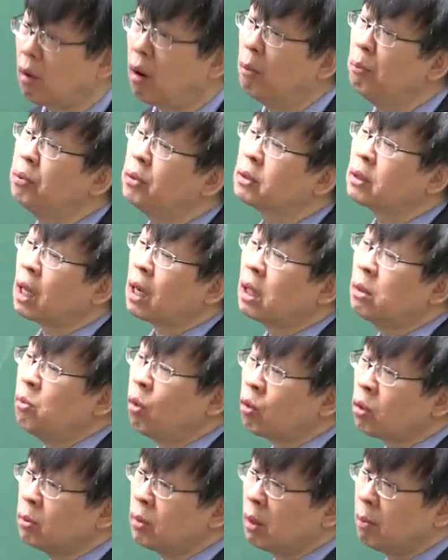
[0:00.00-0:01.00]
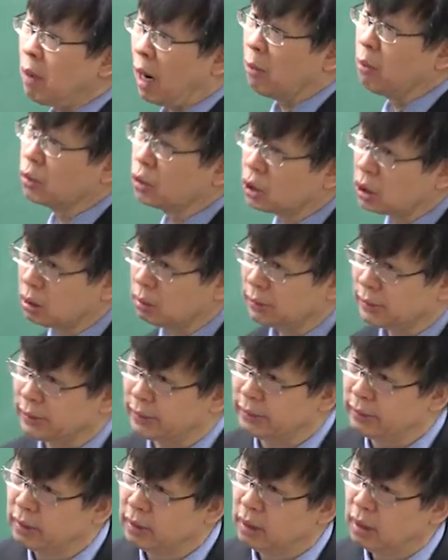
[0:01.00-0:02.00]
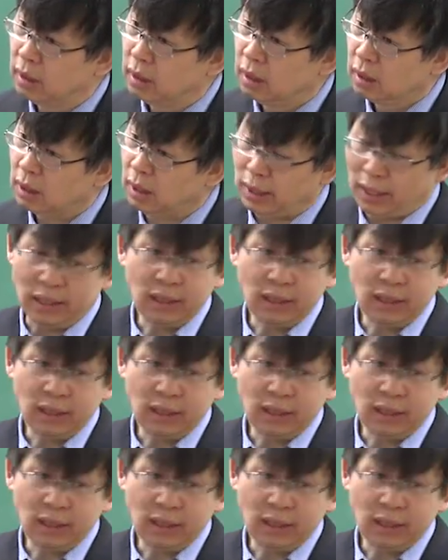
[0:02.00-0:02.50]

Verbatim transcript: 컴퓨터를 모르면 바보 취급을 해요. 그러니까